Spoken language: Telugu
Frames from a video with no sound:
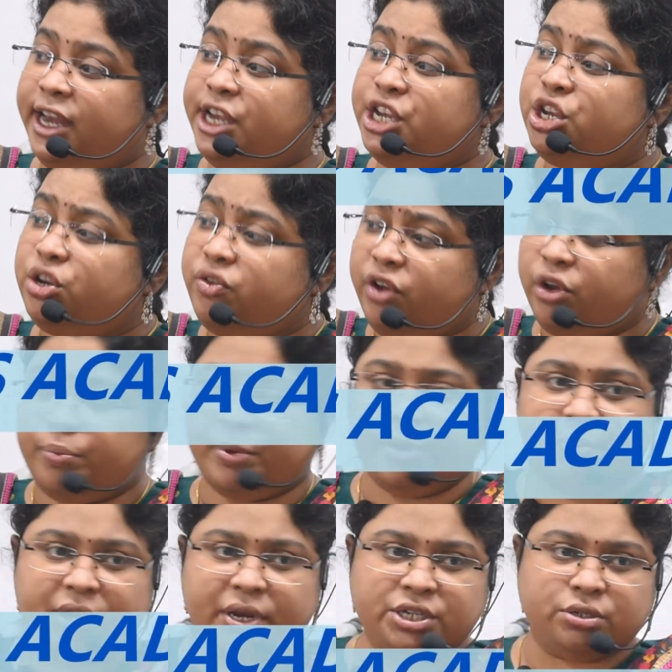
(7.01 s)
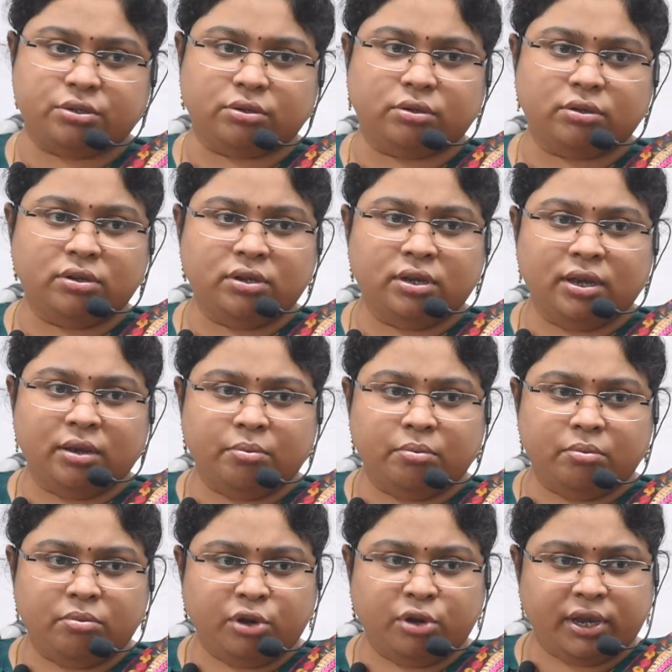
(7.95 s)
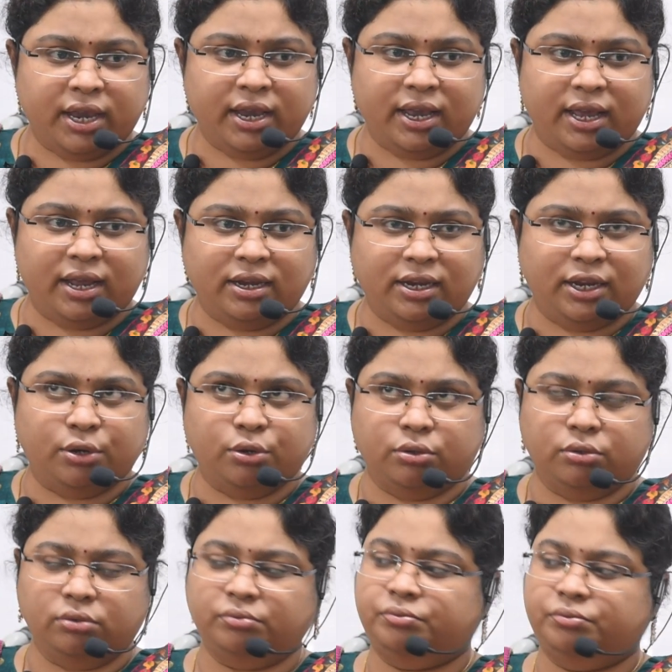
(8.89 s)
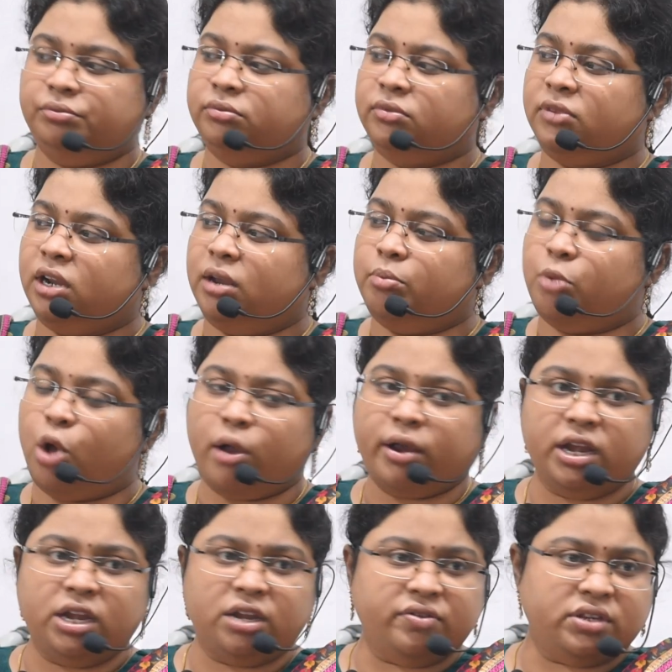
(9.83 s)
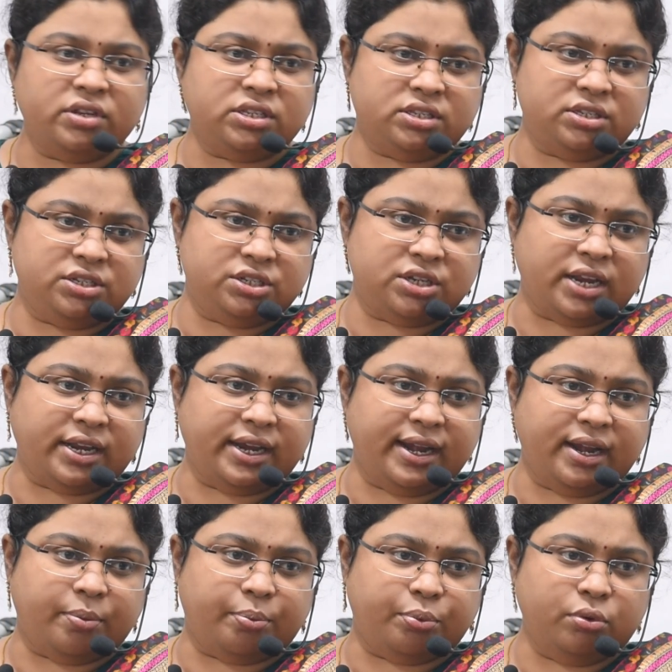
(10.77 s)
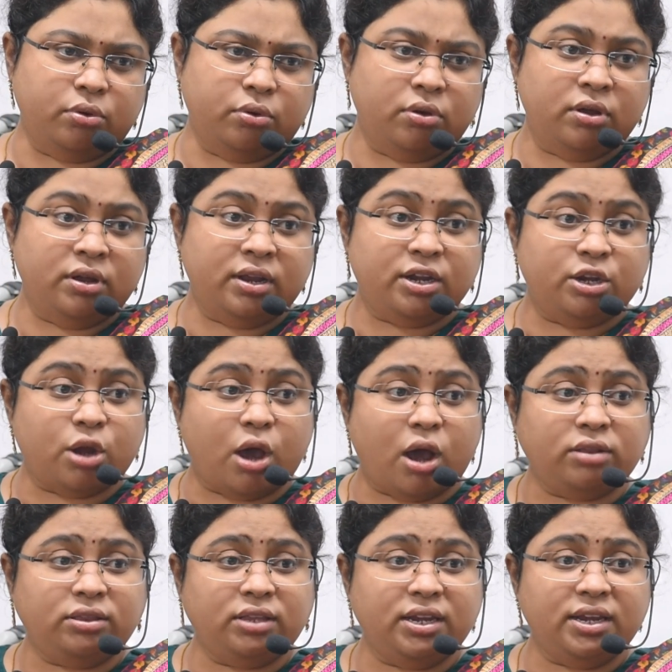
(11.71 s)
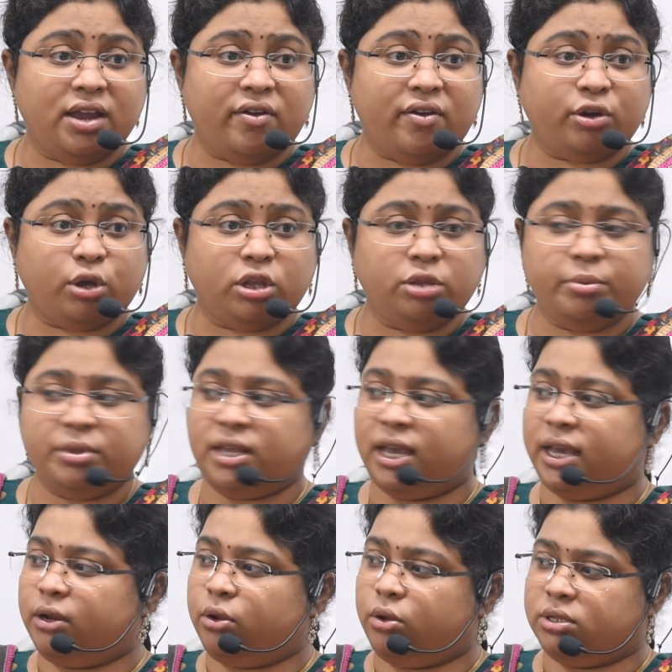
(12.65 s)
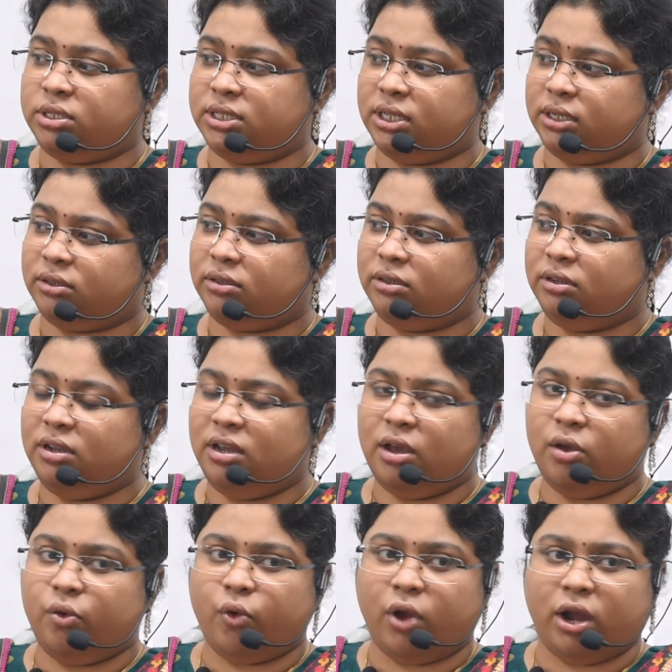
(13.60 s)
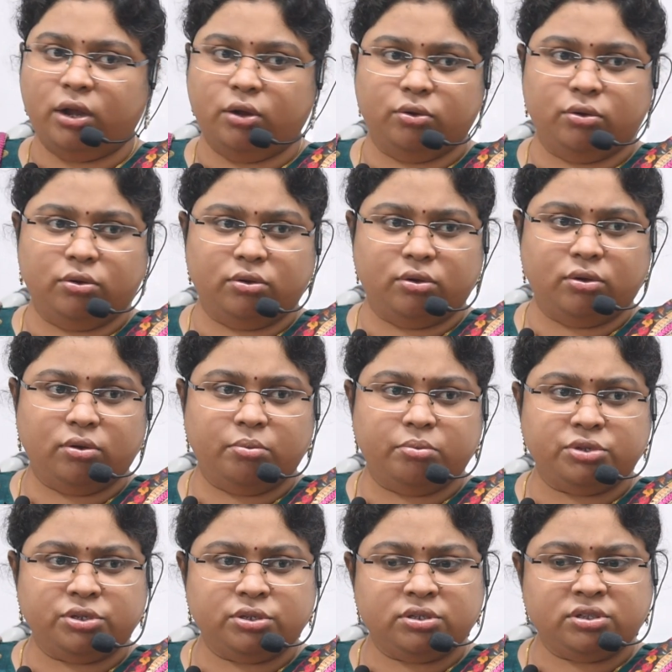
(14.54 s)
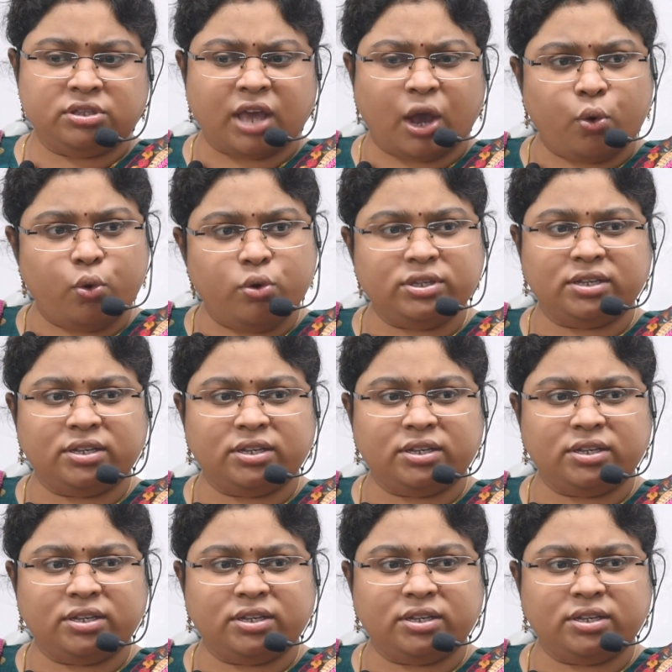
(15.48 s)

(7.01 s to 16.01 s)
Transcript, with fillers: ఇంటర్వ్యూ ప్రిపరేషన్ ముఖ్యంగా నేను మాక్ ఇంటర్వ్యూస్ జరిగేటప్పుడు నార్త్ ఇండియా వాళ్ళు కొంతమంది దగ్గరికి వస్తారు వాళ్ళు తక్కువ